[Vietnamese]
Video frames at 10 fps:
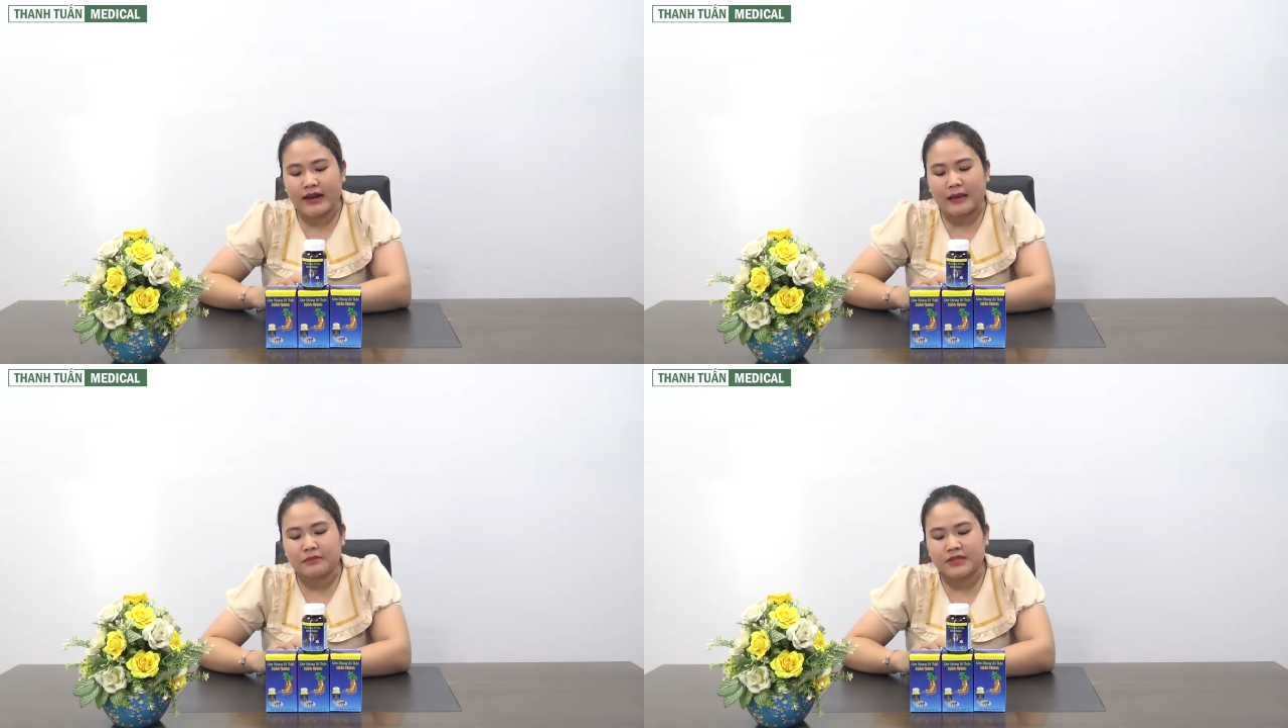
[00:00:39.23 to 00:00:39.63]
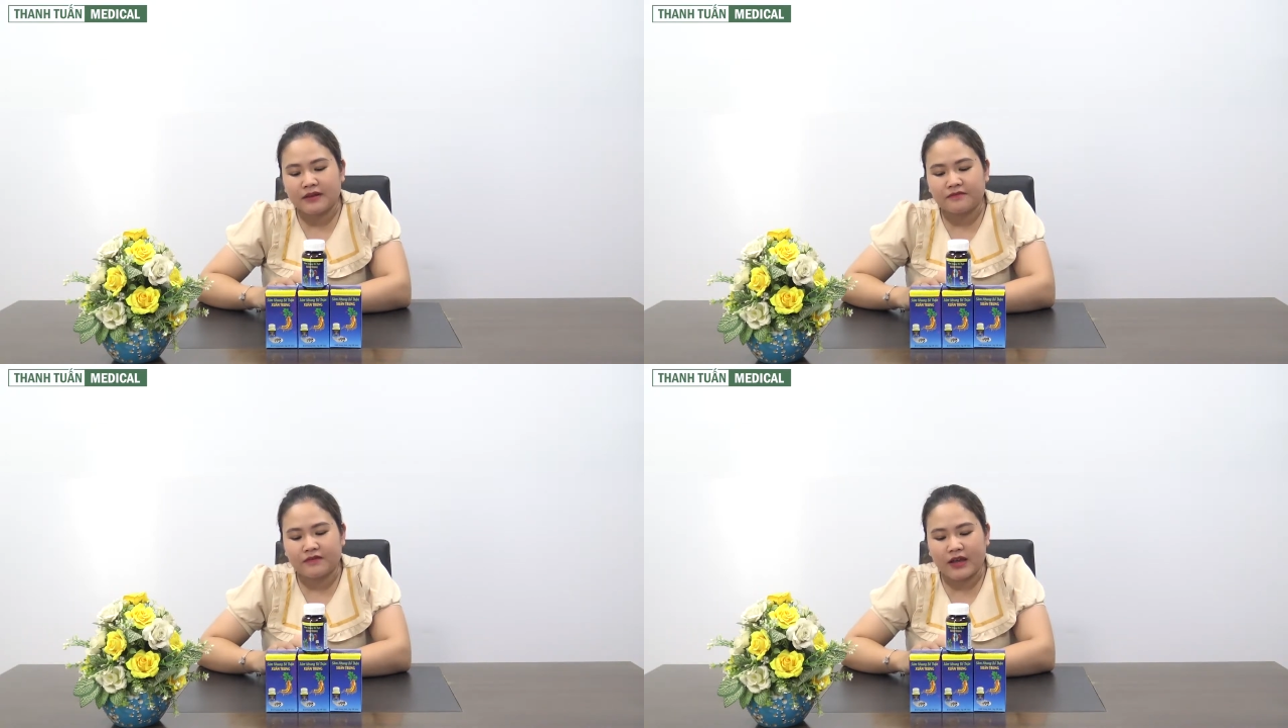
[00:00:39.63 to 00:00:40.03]
đảm
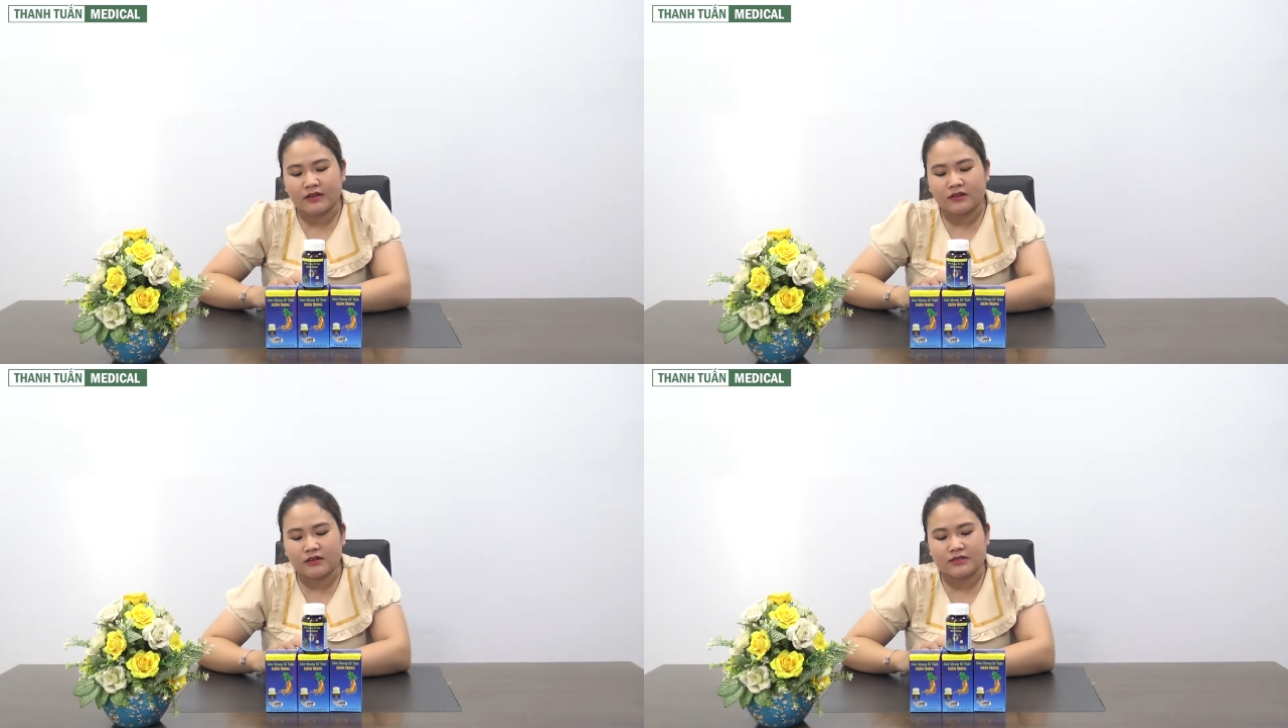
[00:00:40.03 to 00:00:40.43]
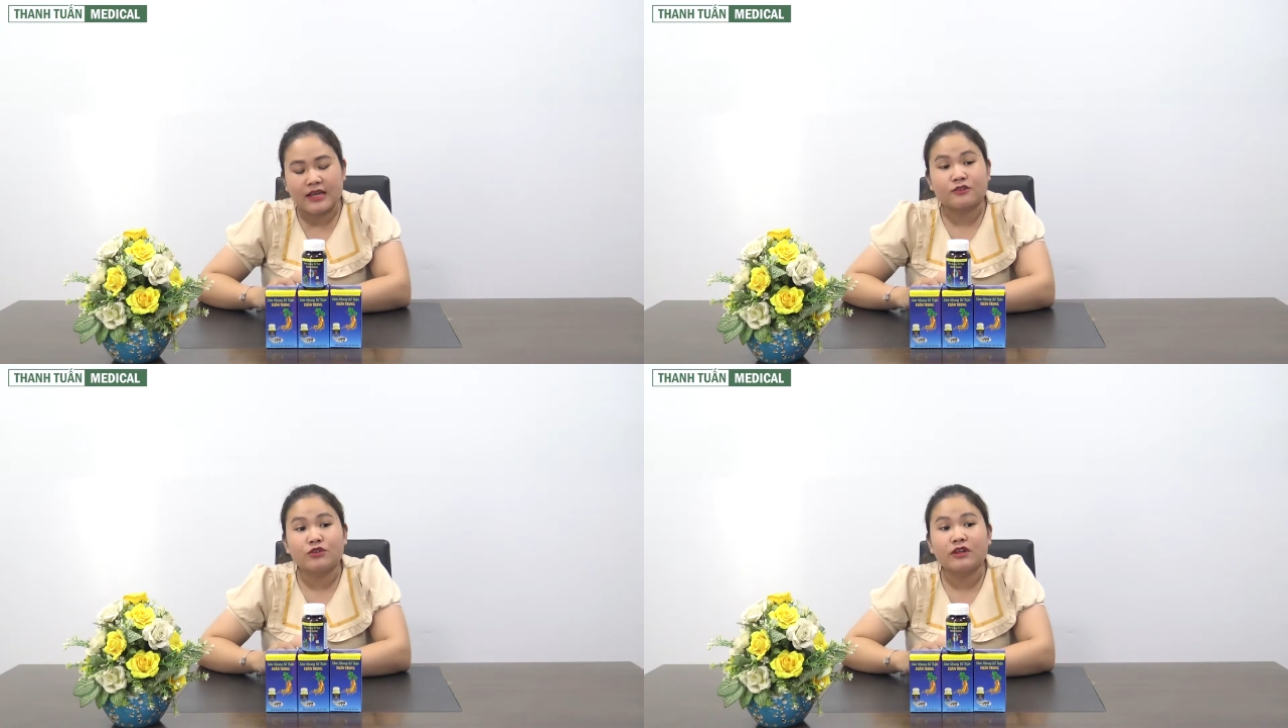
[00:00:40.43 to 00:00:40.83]
trách và được
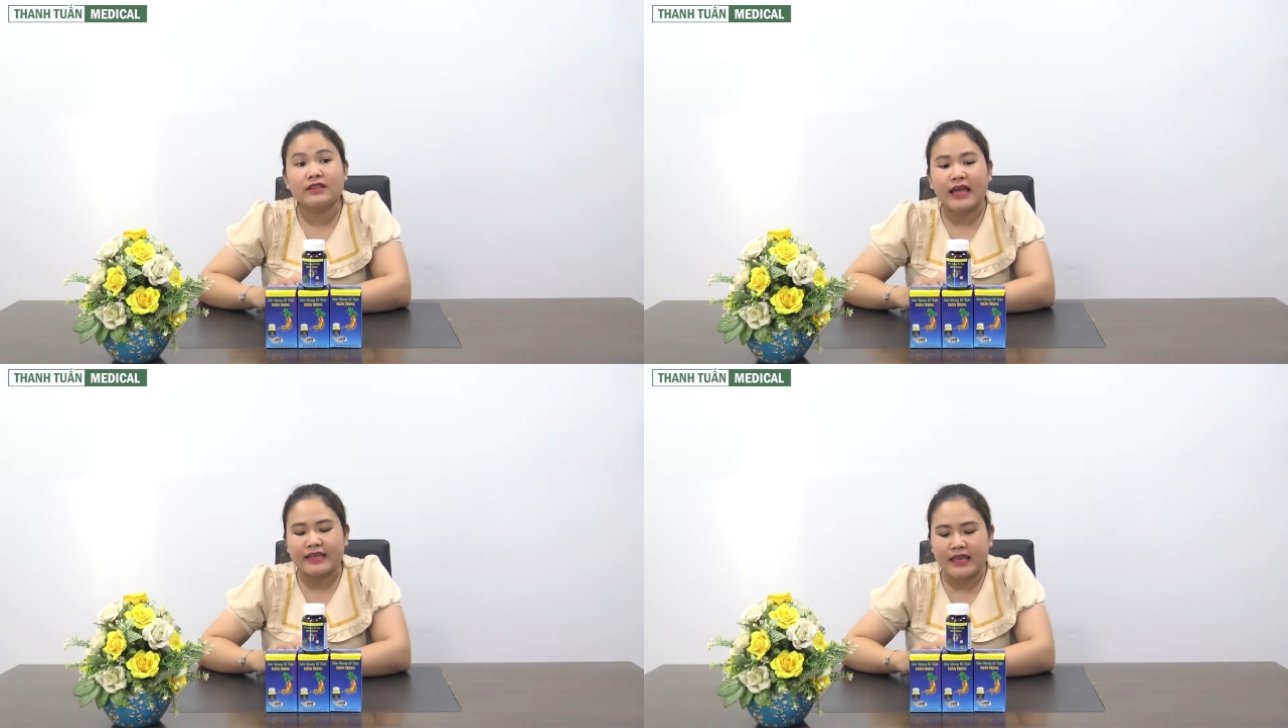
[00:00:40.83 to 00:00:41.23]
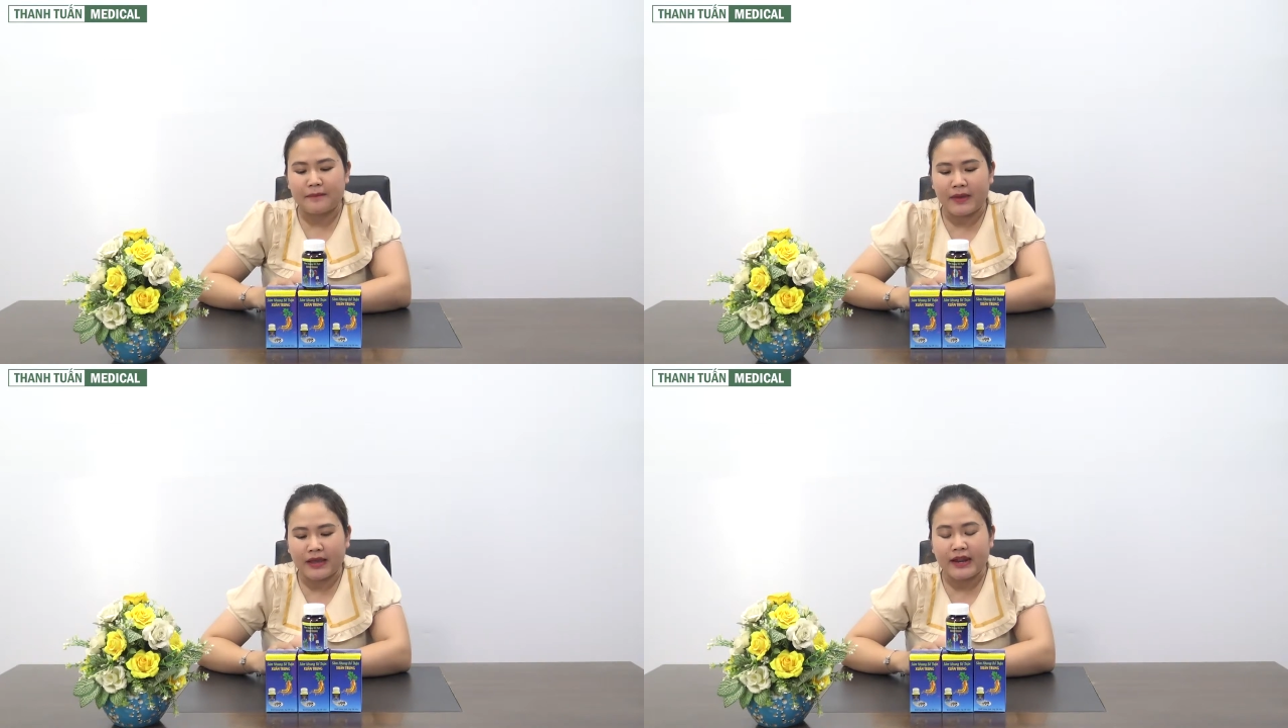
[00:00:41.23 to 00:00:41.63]
sản xuất tại nhà
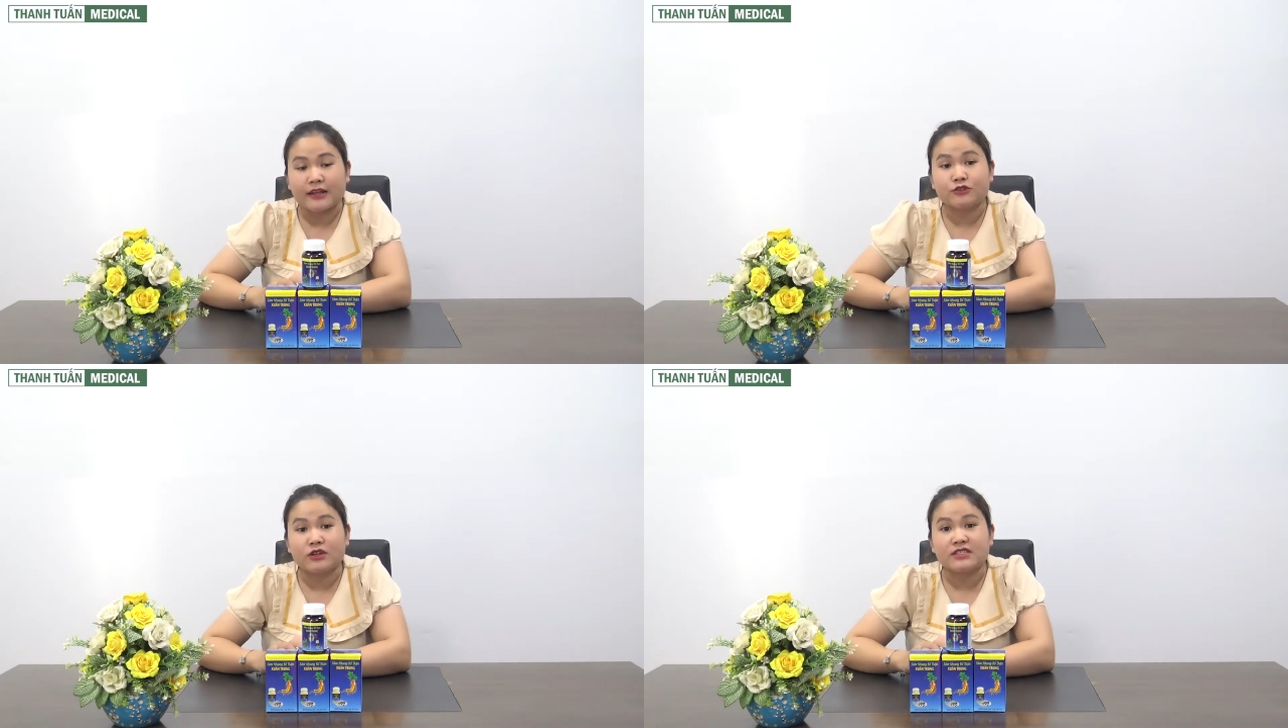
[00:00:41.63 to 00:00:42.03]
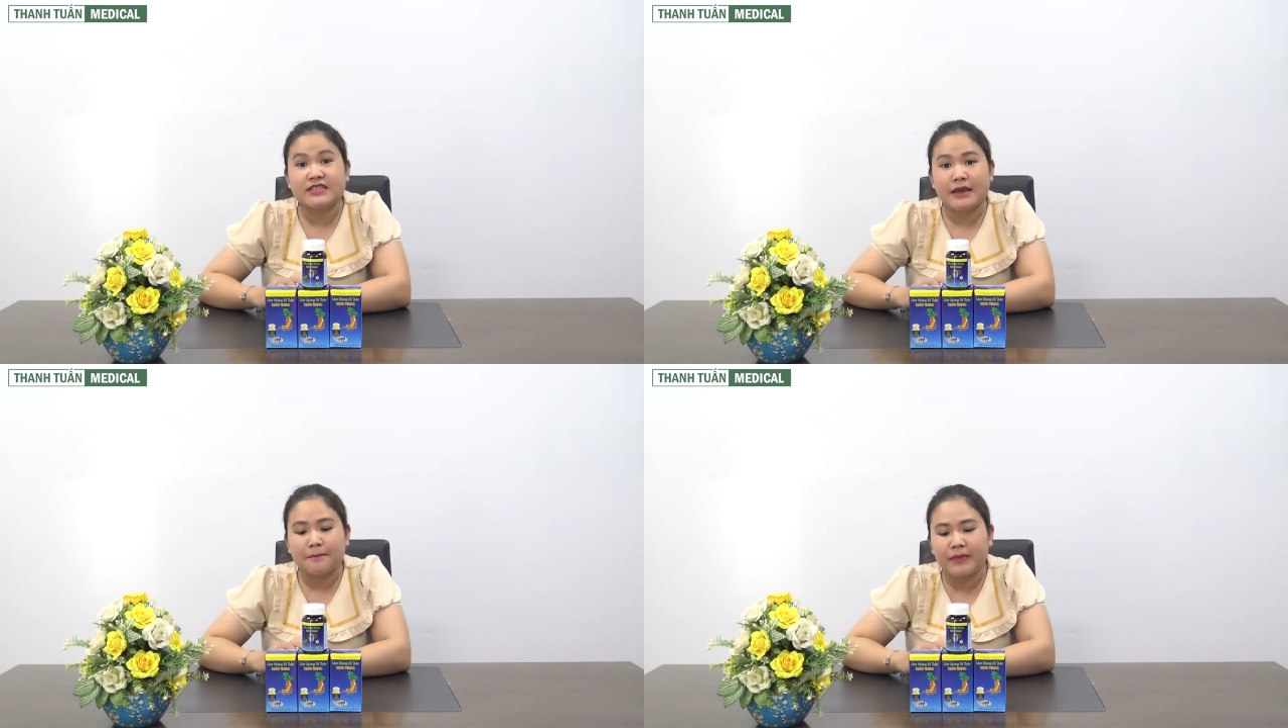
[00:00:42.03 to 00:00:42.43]
máy đạt chuẩn G
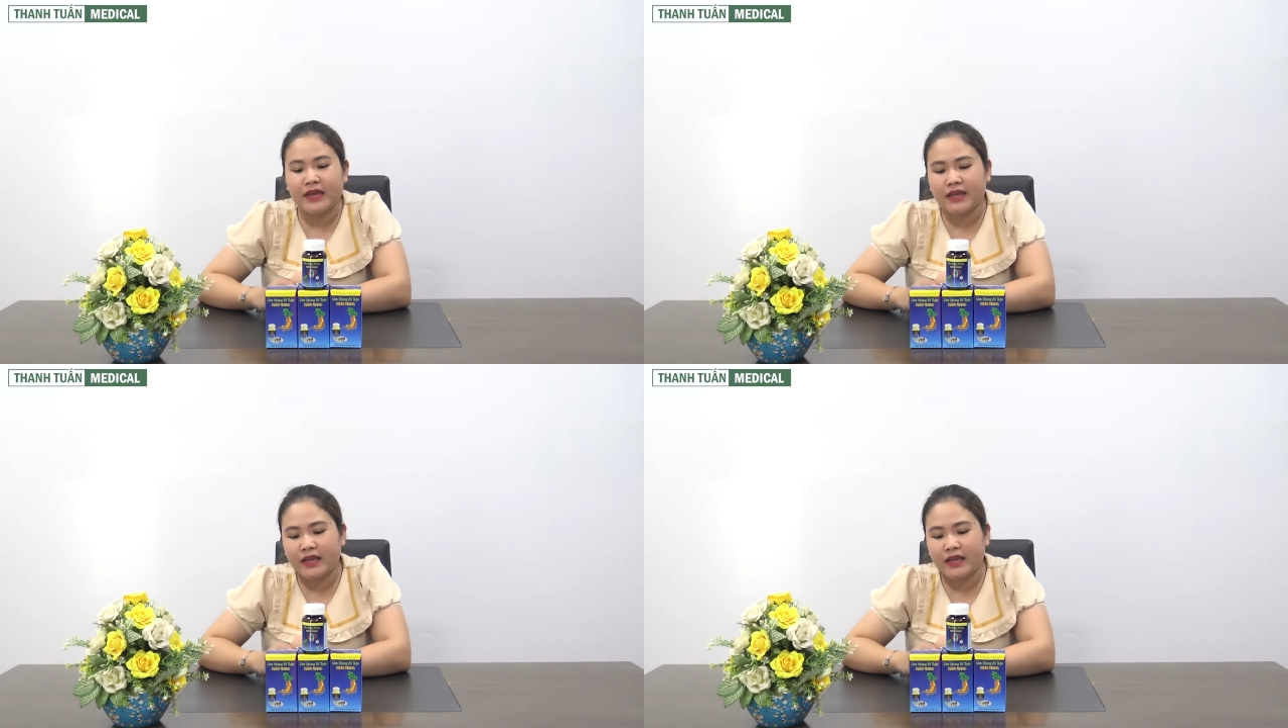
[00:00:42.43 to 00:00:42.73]
M P,